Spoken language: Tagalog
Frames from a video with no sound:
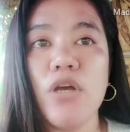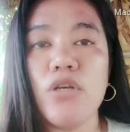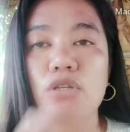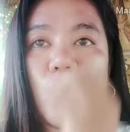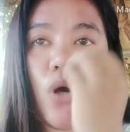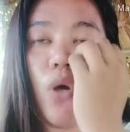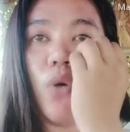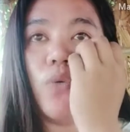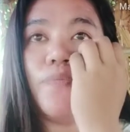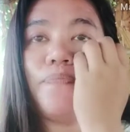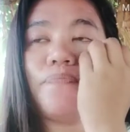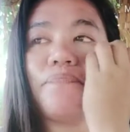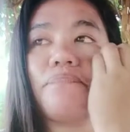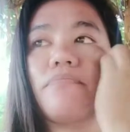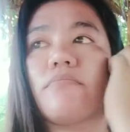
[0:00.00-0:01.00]
So,
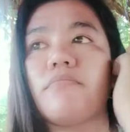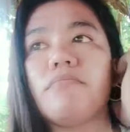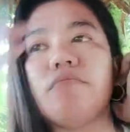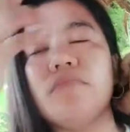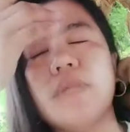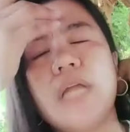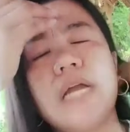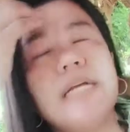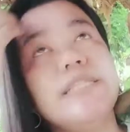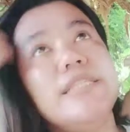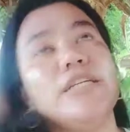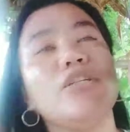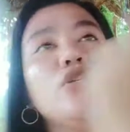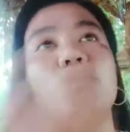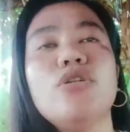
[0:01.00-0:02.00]

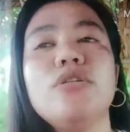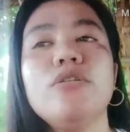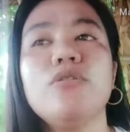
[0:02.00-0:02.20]
andyan yon